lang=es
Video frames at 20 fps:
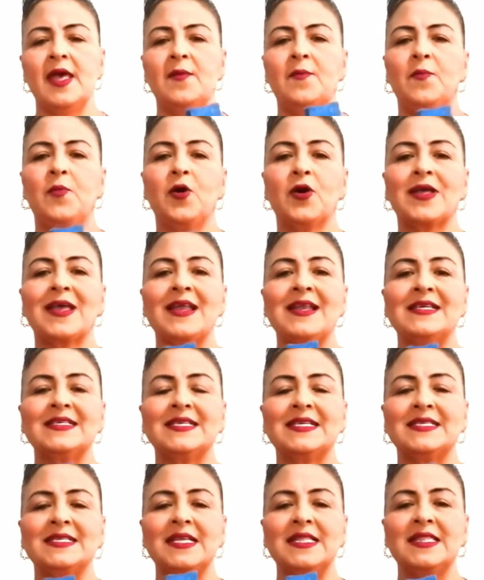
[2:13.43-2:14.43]
Porque
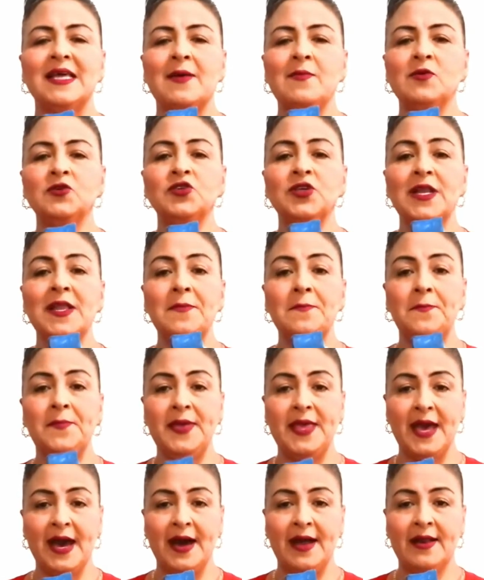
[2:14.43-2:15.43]
necesitamos
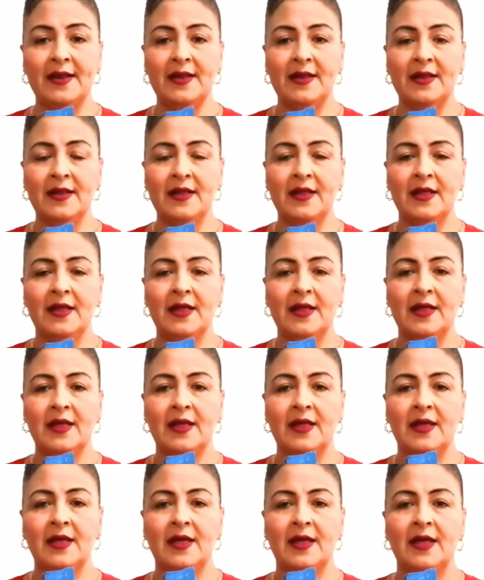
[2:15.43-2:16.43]
limpiar
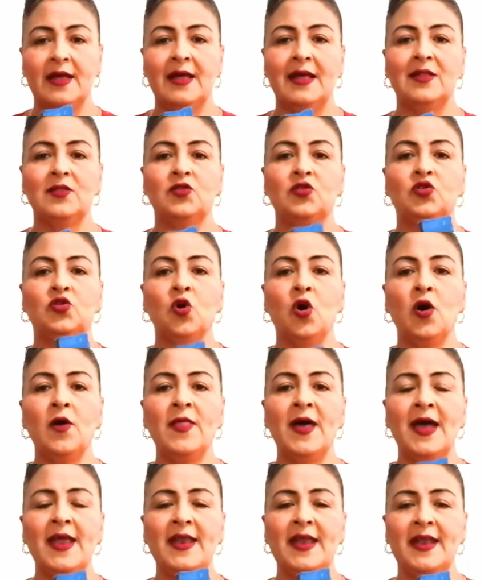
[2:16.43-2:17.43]

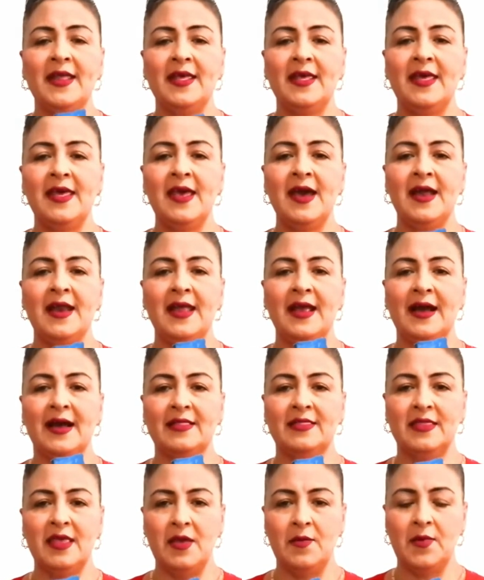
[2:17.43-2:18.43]
toda energía
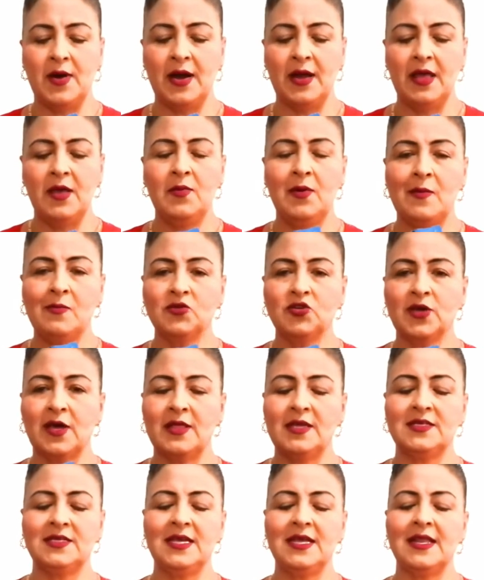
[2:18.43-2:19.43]
negativa y vamos a
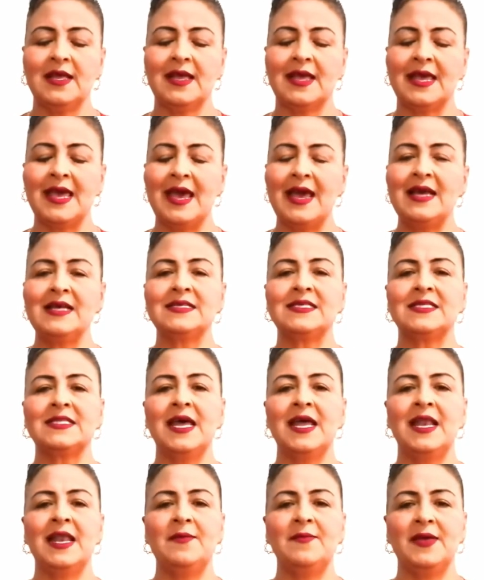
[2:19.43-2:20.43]
decir que
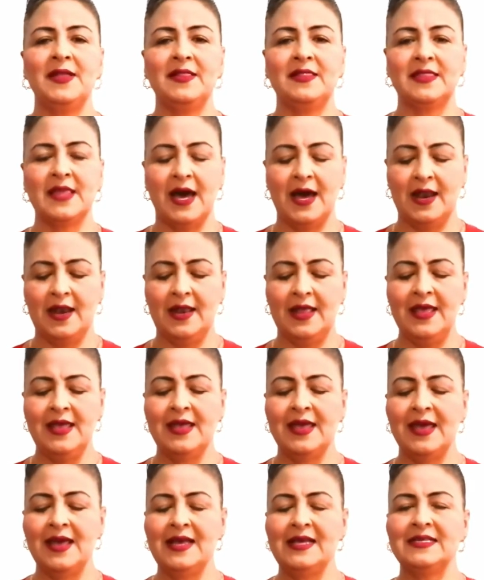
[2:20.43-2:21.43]
este elemental y
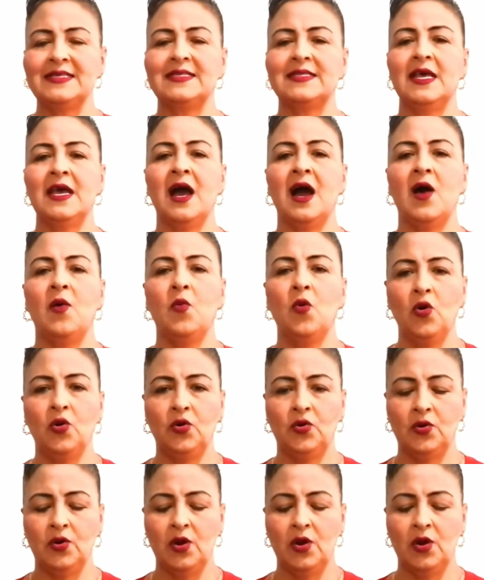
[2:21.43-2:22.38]
que este jabón